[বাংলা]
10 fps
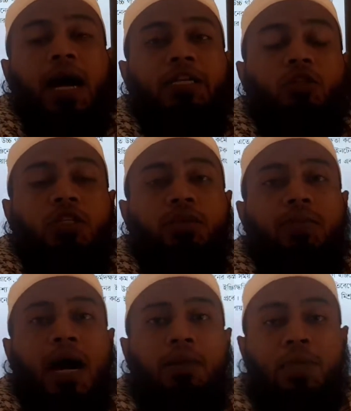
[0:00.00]
আর যদি
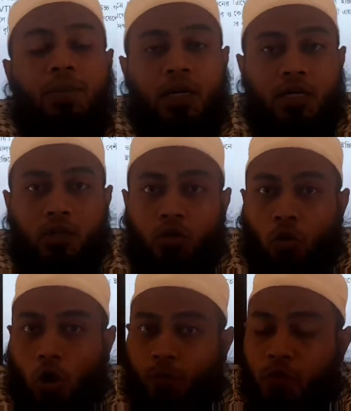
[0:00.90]
ভাল্ব আমার
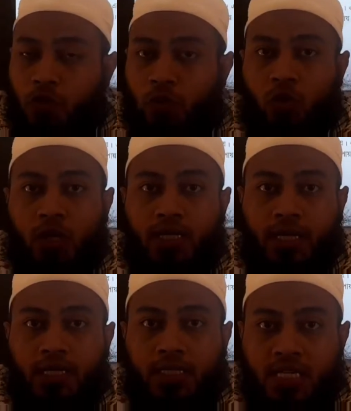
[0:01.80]
অল্প সময় খোলা
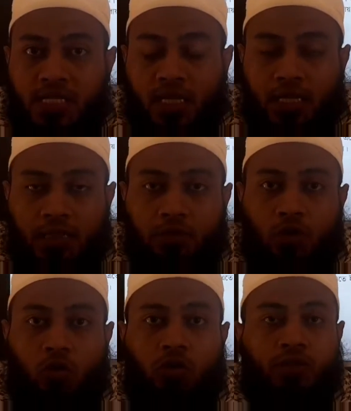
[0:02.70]
থাকে তাহলে সিলিন্ডারের
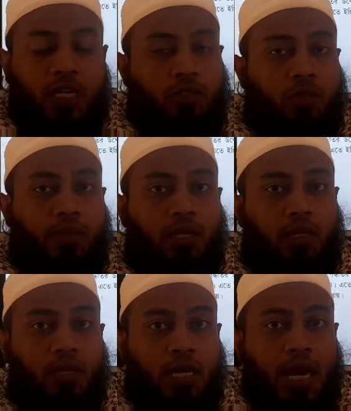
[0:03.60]
মধ্যে কম চার্জ হবে
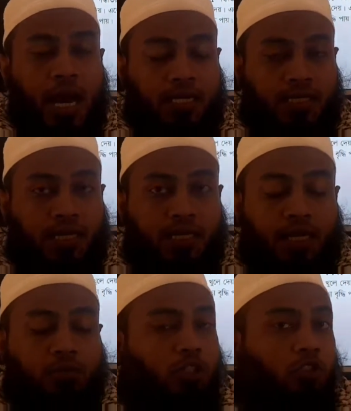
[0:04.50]
আর
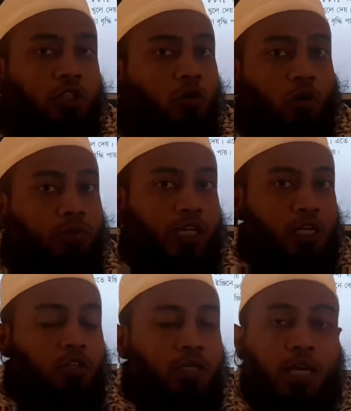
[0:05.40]
সিলিন্ডারের মধ্যে যদি কম
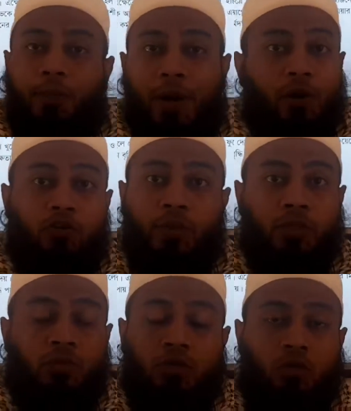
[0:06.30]
চার্জ হয় তাহলে পাওয়ার
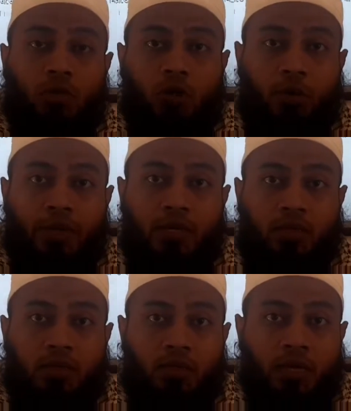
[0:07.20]
উৎপাদন কম হবে
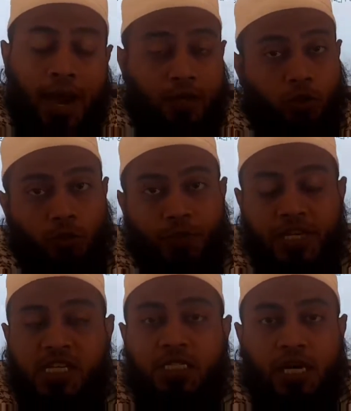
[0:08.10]
আর যদি
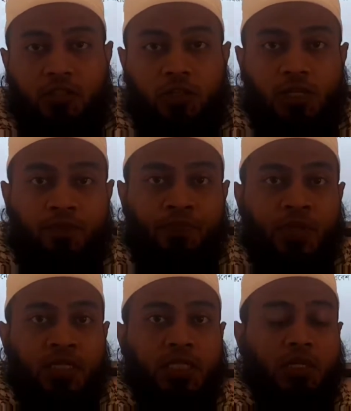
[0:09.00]
বেশি চার্জ হয়
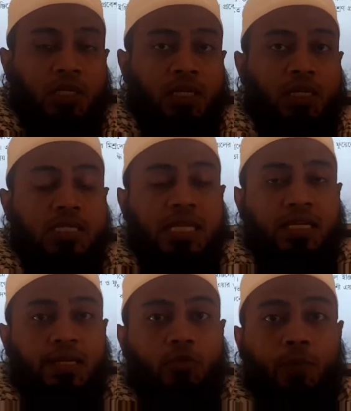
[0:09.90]
তাহলে
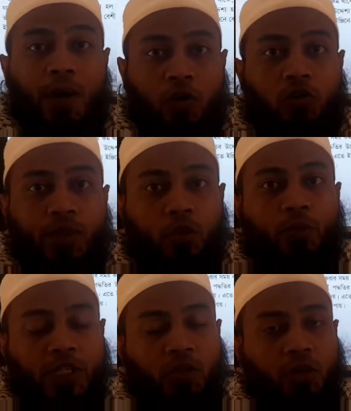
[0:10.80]
সিলিন্ডারের মধ্যে পাওয়ার উৎপাদন
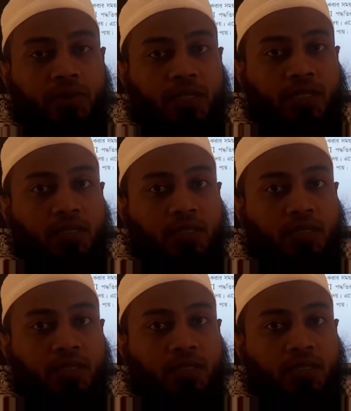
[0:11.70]
বেশি হবে